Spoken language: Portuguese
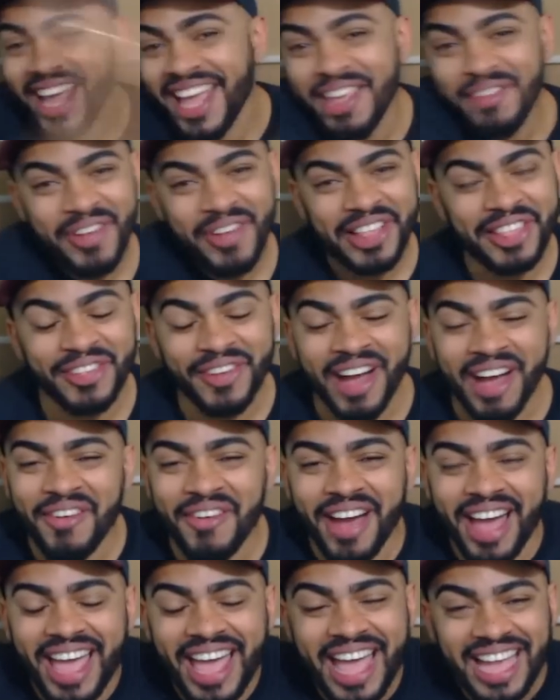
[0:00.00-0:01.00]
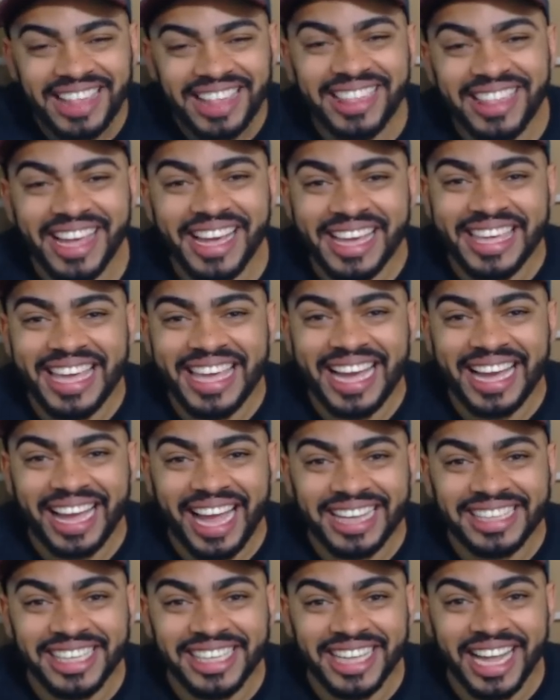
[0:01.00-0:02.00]
E tá aí, pessoal. Essa aqui é a
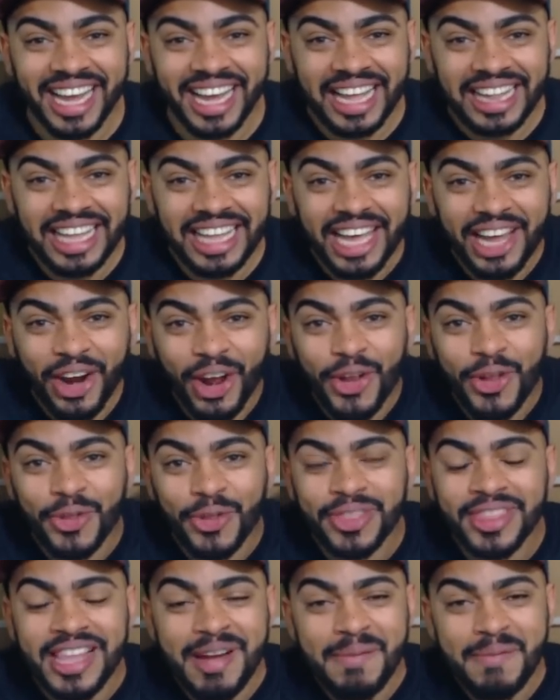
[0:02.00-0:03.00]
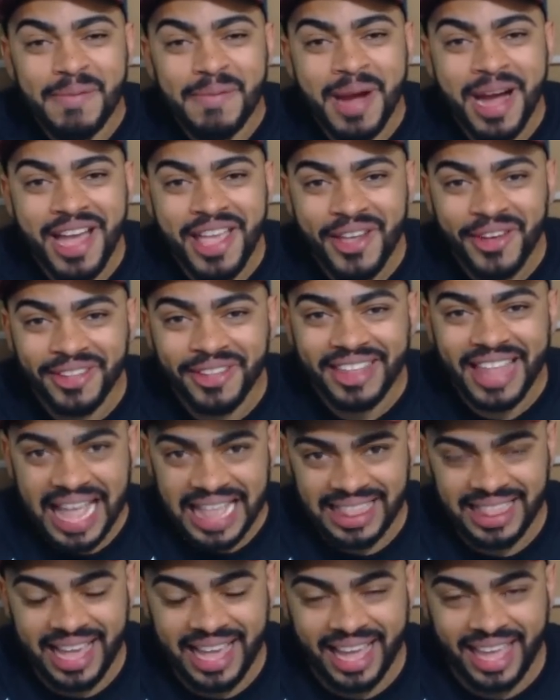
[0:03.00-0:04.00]
caixa da cadeira. Olha o tamanho
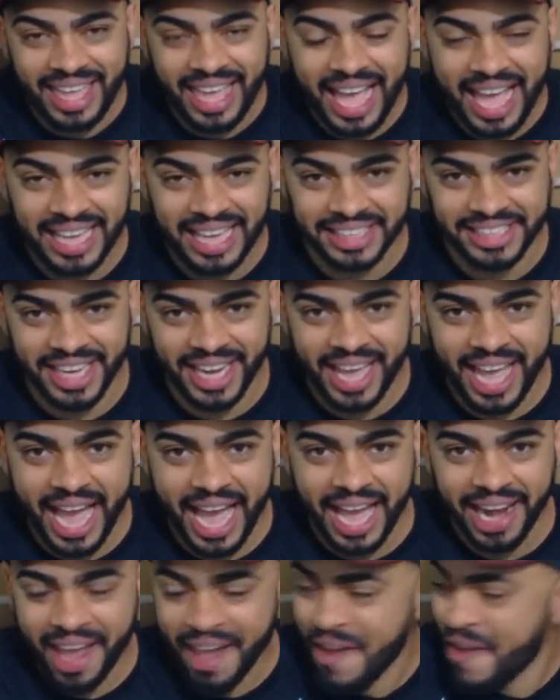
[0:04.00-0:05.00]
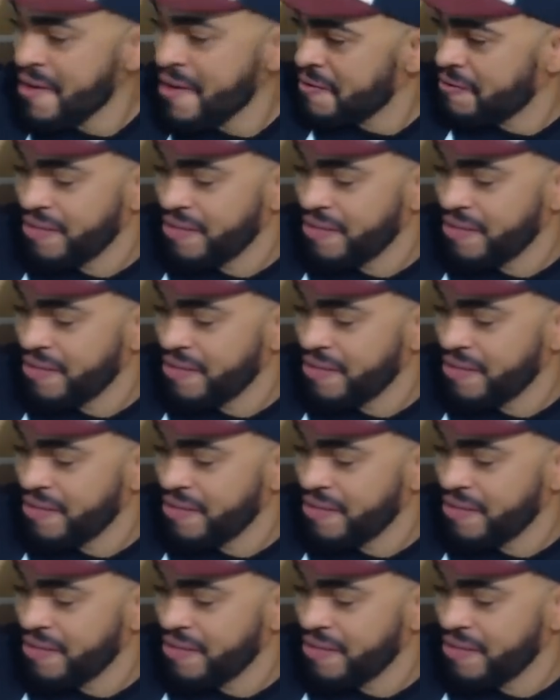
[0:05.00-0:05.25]
dessa caixa, cara.